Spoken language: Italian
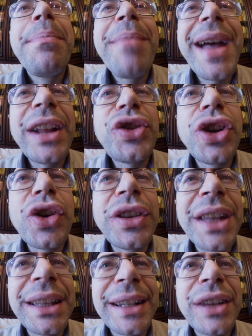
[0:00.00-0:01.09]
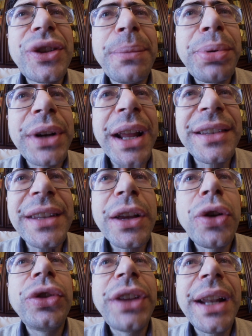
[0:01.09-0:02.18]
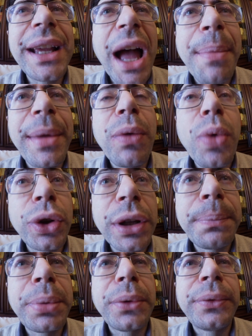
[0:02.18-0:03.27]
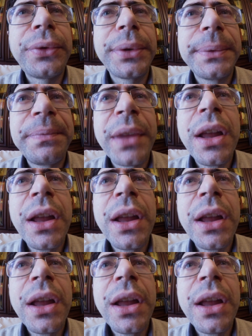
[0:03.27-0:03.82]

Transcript: ma era circondata da giapponesi con telecamere waterproof.